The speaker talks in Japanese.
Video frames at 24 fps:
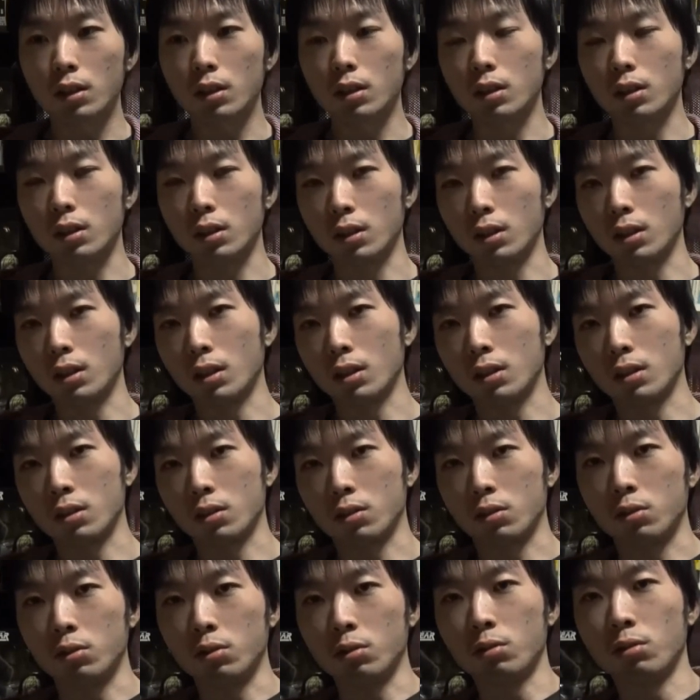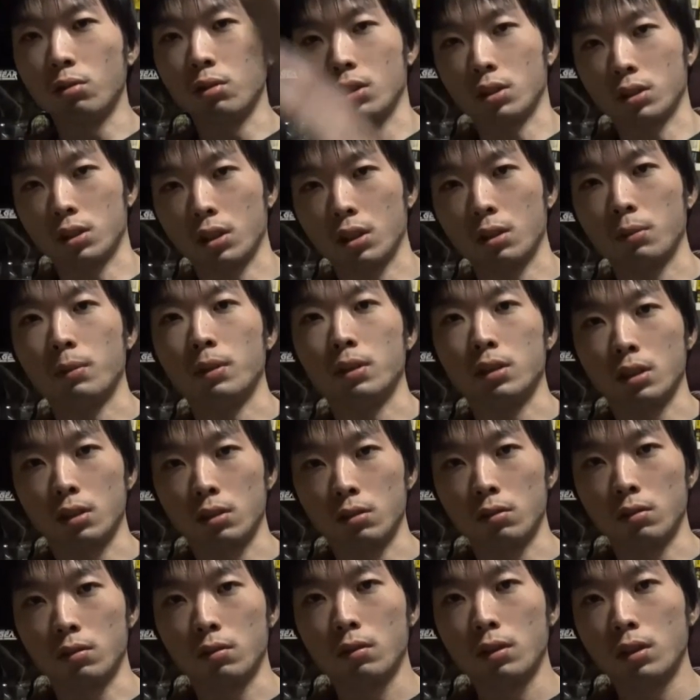気に景気が急降下してきますけど